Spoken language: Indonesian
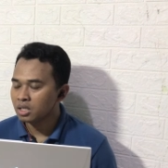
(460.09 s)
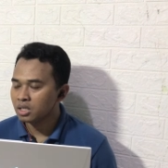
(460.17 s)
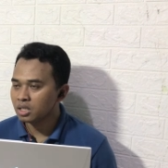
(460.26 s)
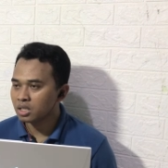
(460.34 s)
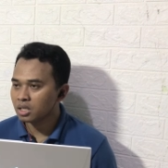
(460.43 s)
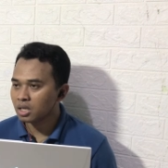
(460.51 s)

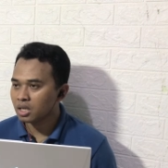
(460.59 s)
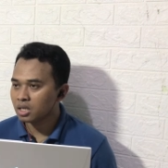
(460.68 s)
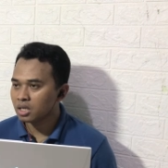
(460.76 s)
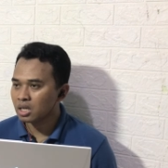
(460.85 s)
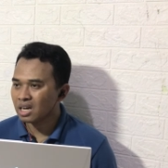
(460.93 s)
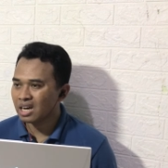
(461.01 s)

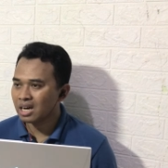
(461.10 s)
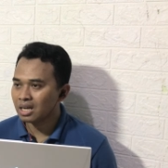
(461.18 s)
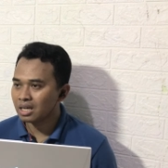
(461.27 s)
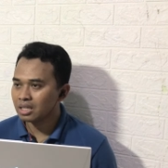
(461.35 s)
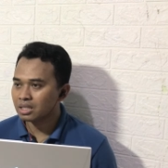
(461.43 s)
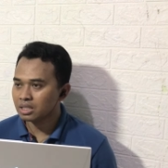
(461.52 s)
dengan
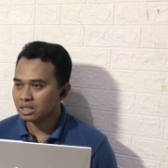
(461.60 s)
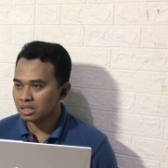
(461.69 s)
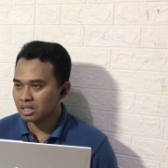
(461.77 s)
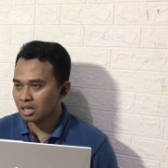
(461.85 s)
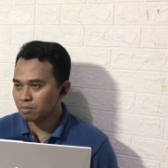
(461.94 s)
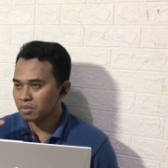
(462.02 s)
alat
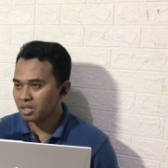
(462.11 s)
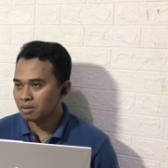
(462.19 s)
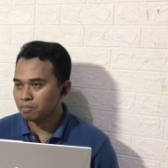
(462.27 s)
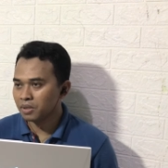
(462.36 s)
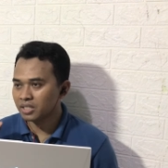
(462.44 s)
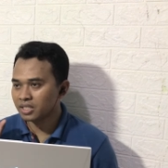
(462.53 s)
yang
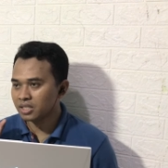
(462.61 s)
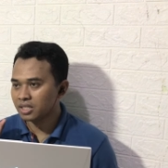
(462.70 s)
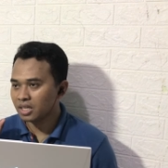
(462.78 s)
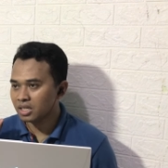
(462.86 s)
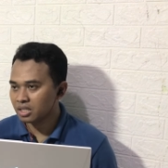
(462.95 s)
minim budget ya.